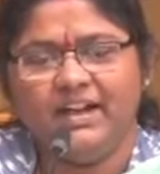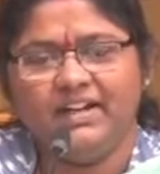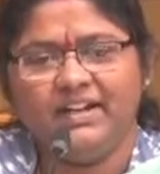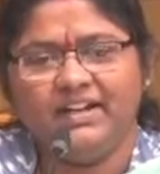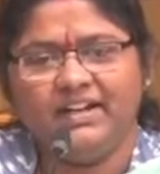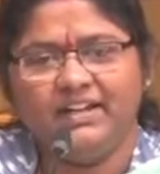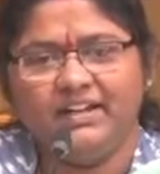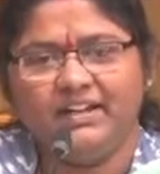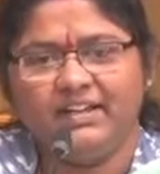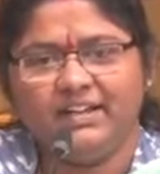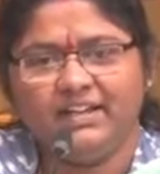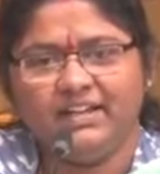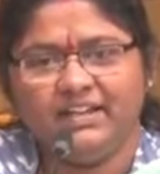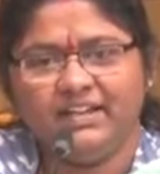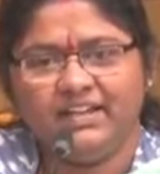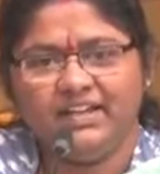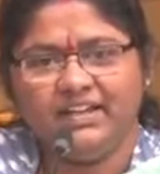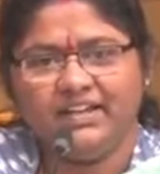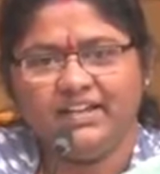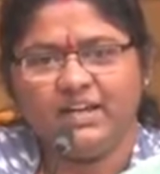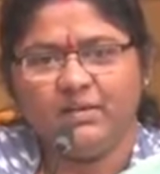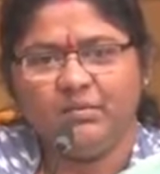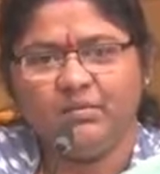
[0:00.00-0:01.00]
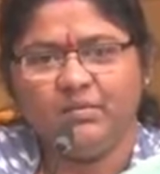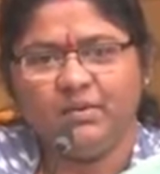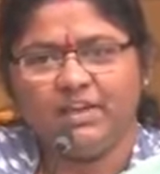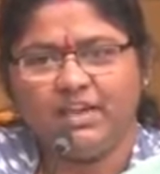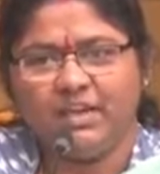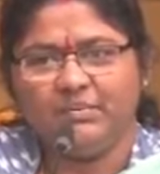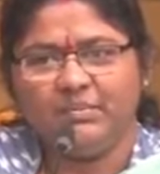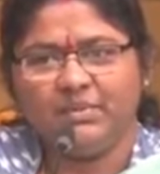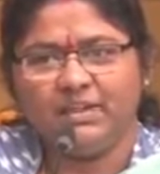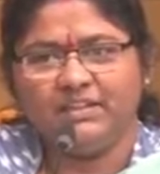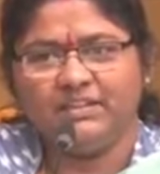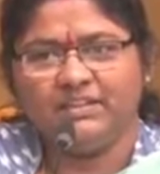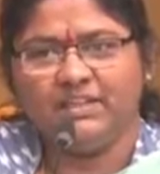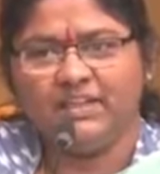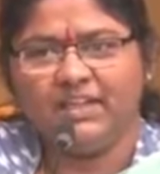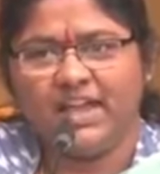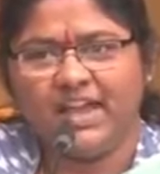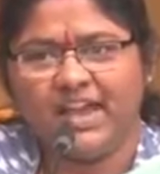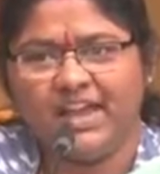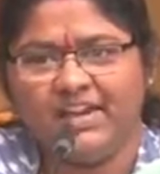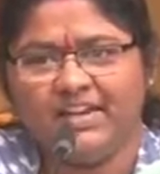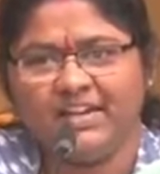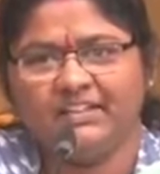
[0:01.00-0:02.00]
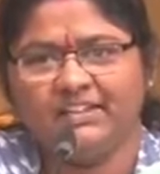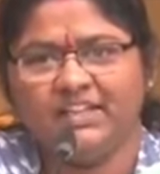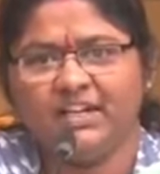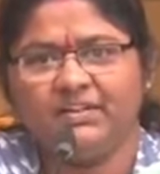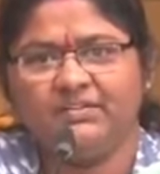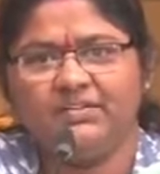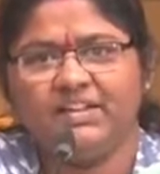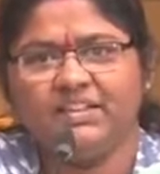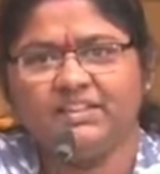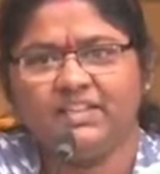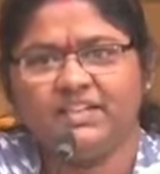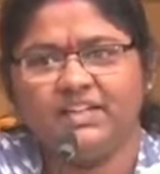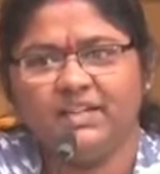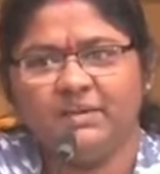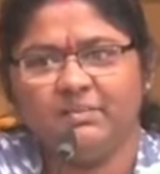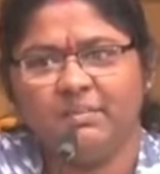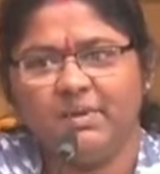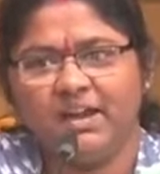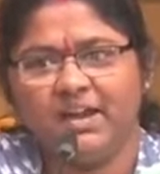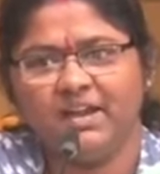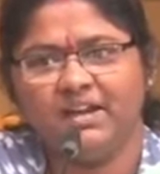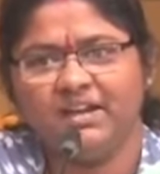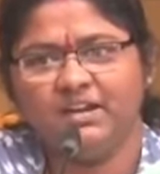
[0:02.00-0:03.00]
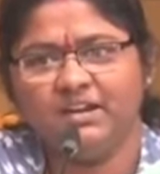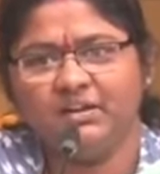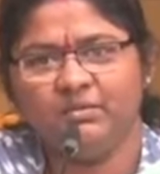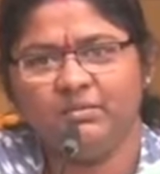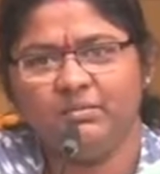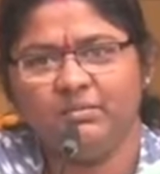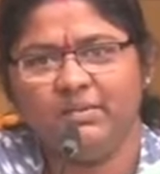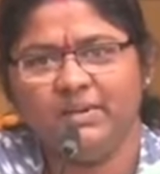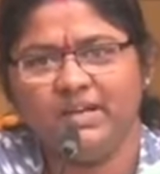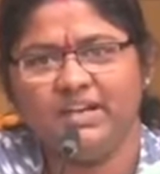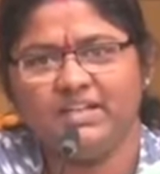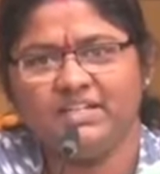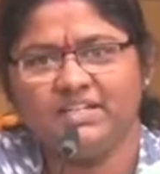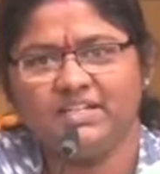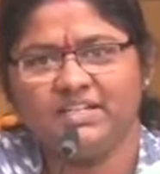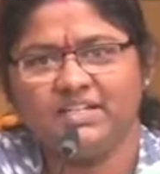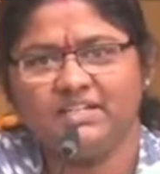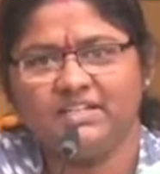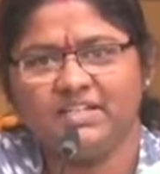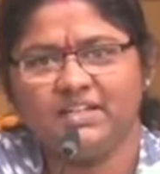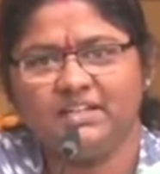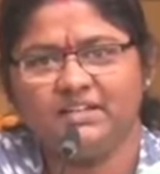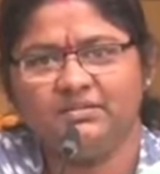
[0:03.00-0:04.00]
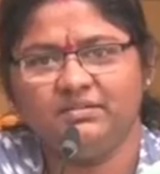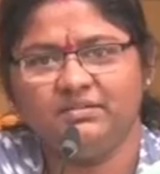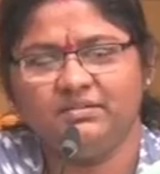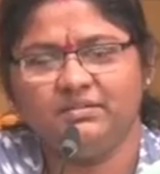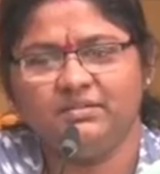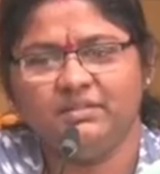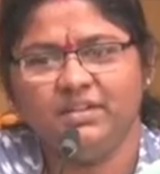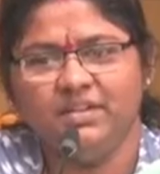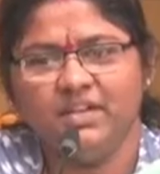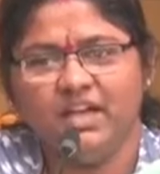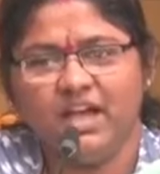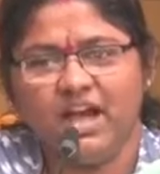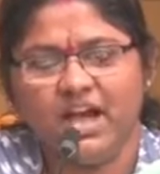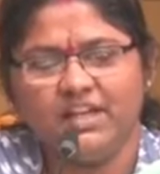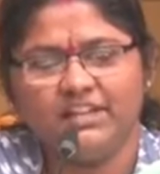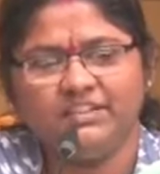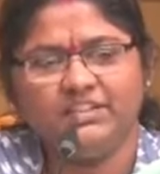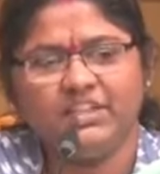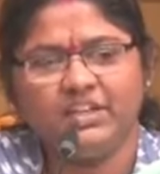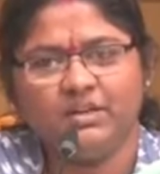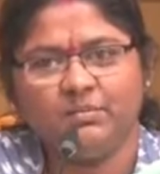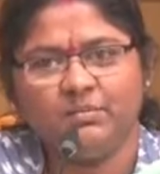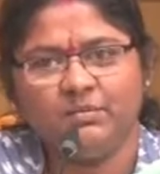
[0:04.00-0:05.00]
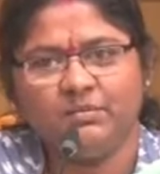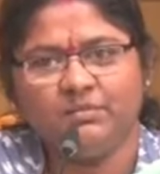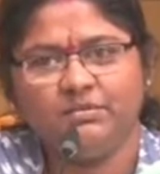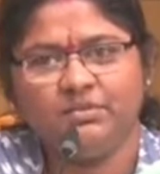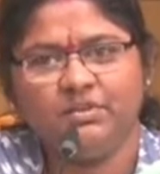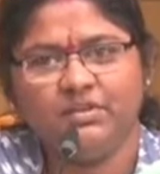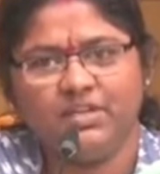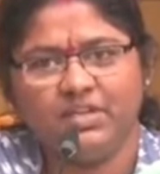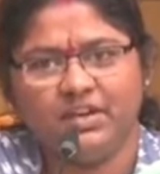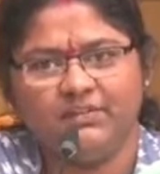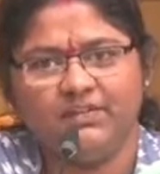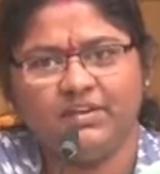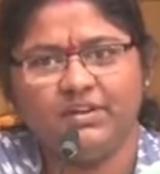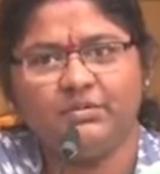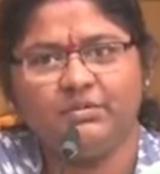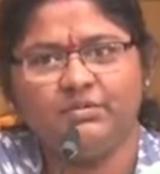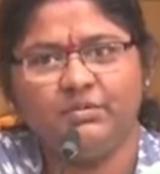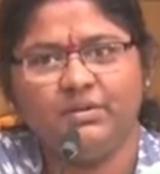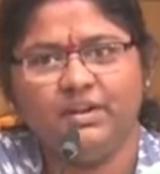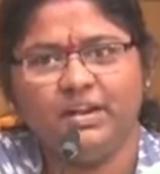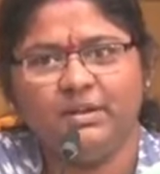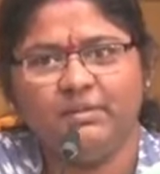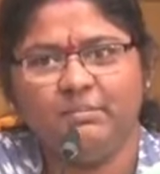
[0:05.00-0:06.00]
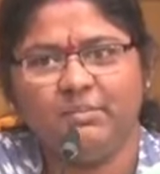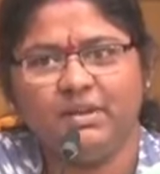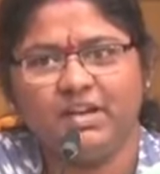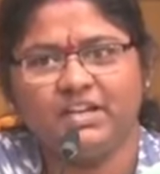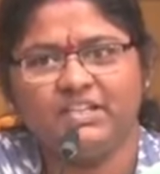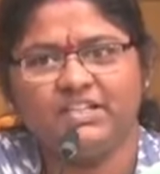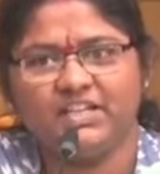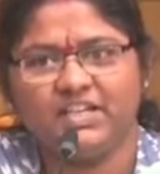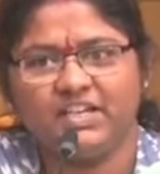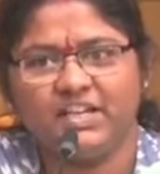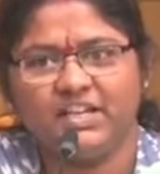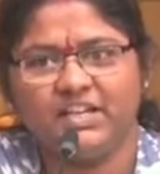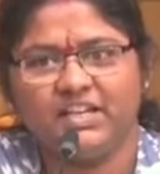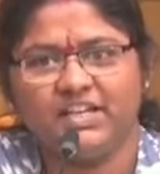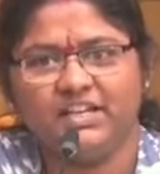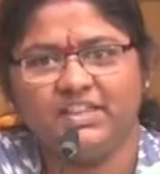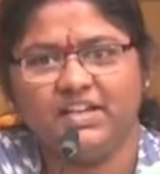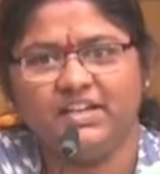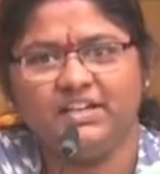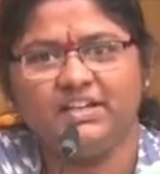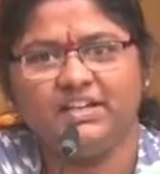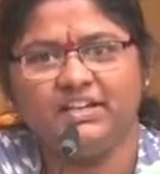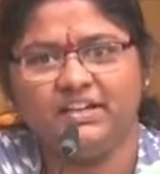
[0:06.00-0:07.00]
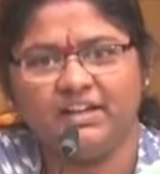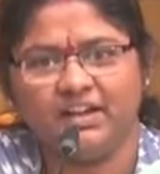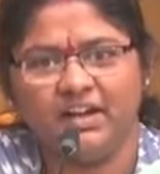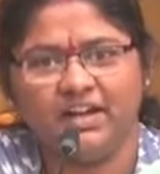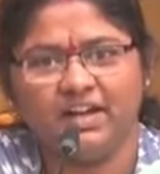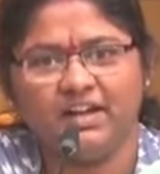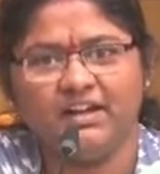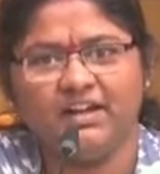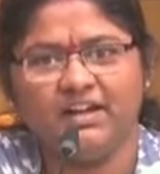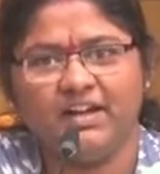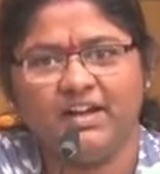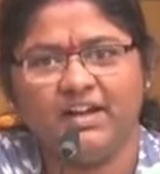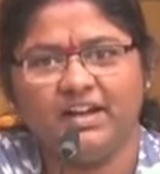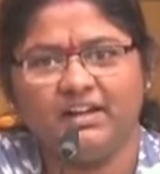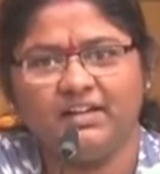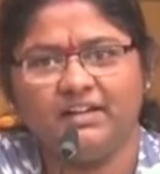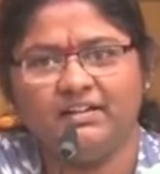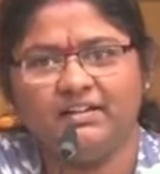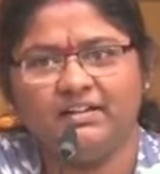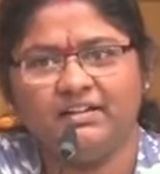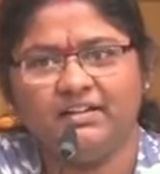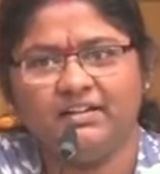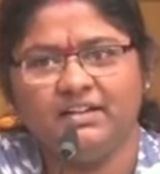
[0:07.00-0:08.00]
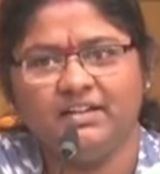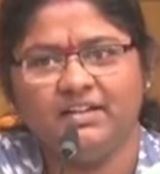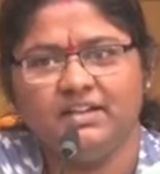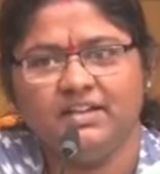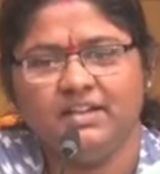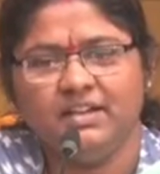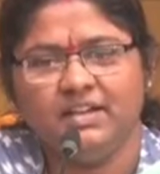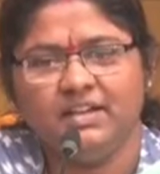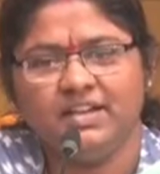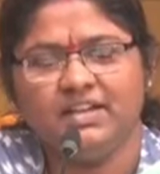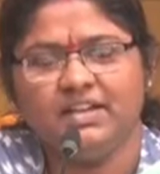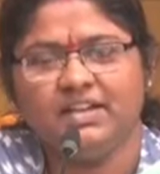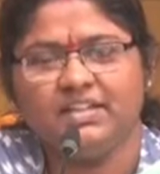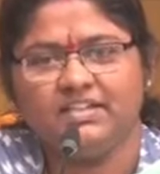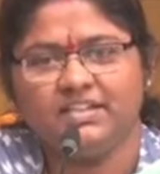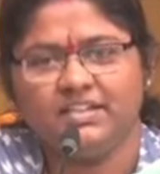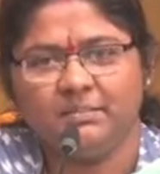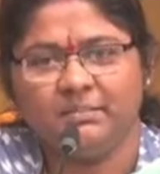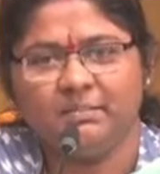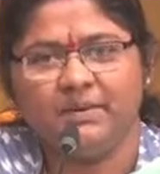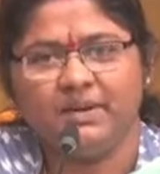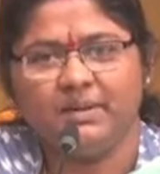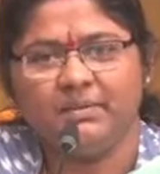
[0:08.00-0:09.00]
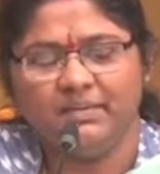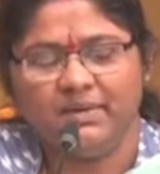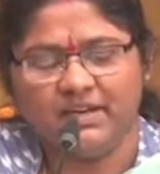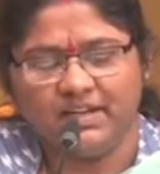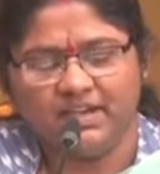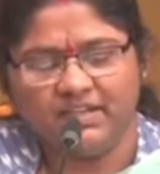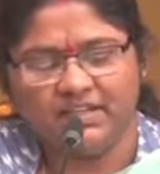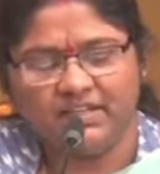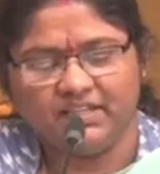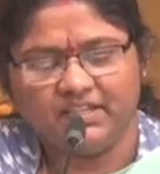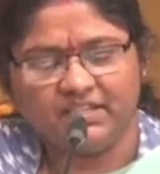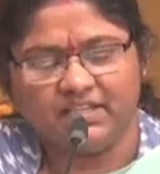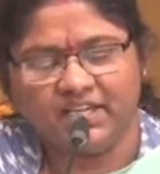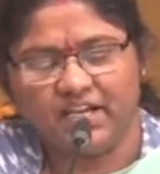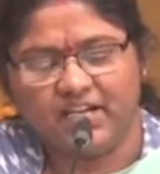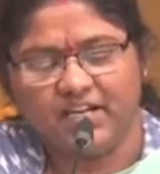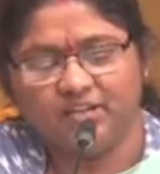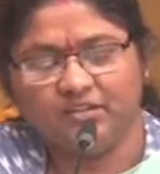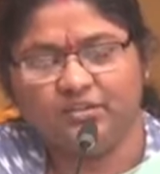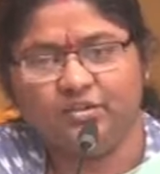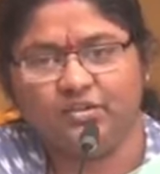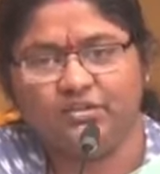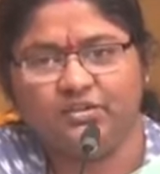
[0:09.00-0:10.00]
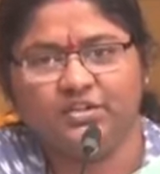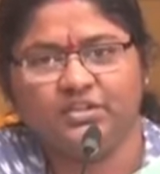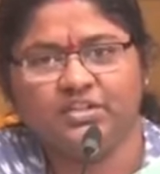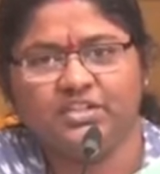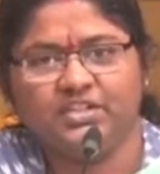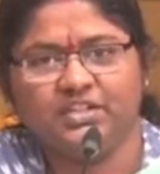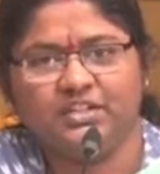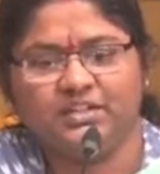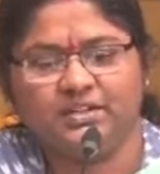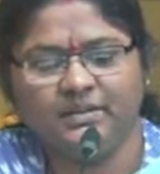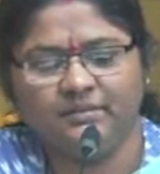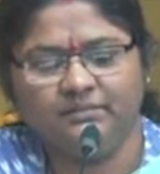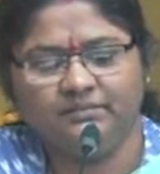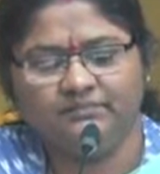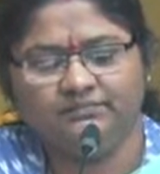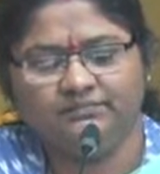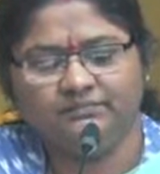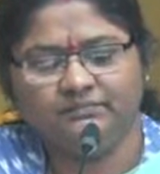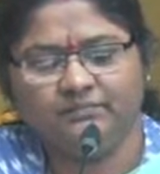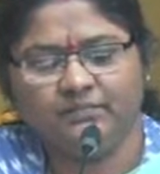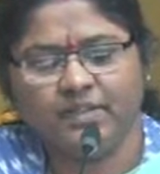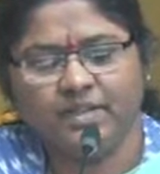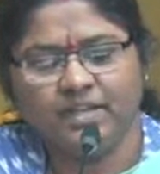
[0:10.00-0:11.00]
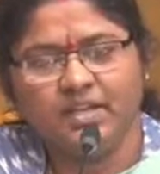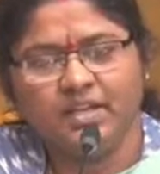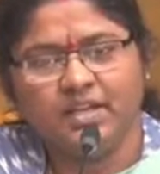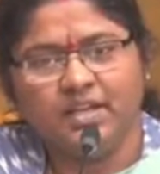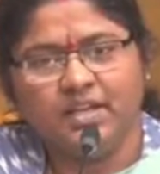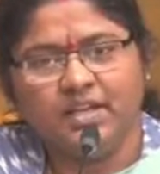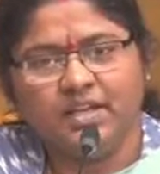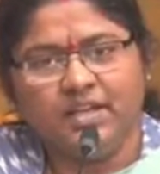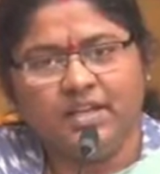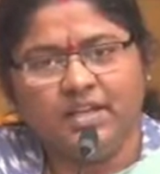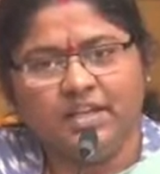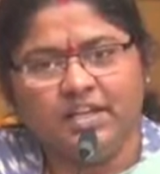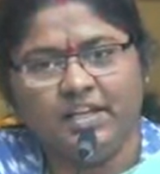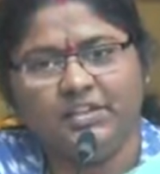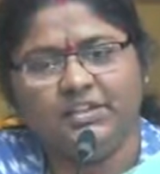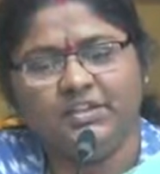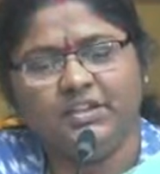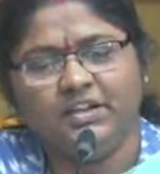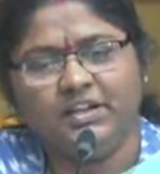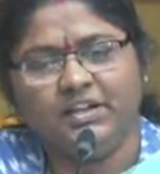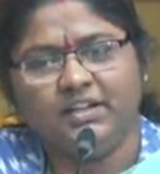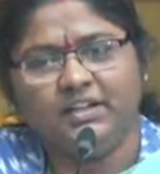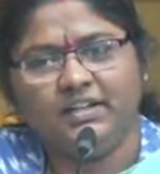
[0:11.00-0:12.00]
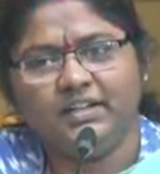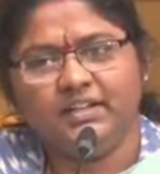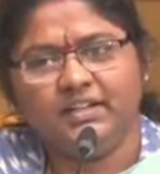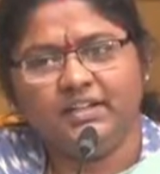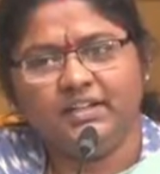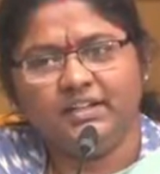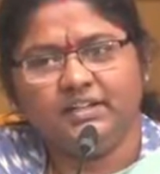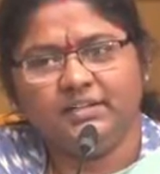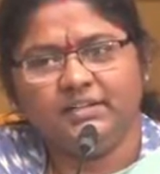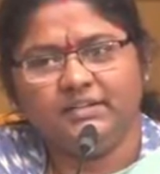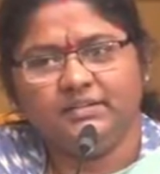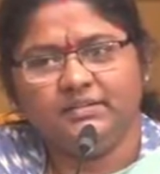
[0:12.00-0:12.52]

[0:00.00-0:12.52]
అంటే ఈయన ముఖ్యమంత్రి అయిన తర్వాతనే మహిళలకు మేలు చేశారు అంతకుముందు ఎవరు కూడా మేలు చేయలేదనే రకంగా ఈయన చెప్పడం అనేది చాలా దురదృష్టకరం ఎందుకంటే